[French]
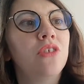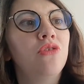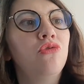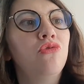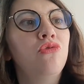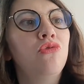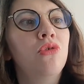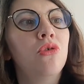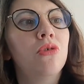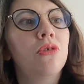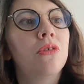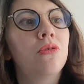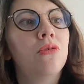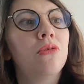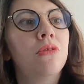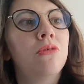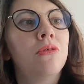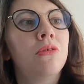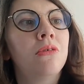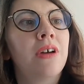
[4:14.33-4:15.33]
doux
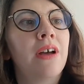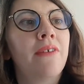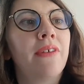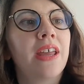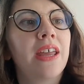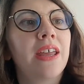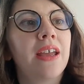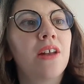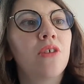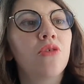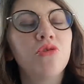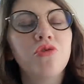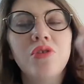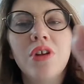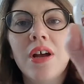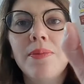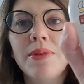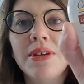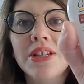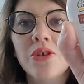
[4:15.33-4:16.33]
euh, avec
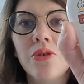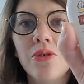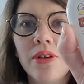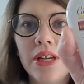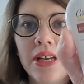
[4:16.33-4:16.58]
calendula apaisant.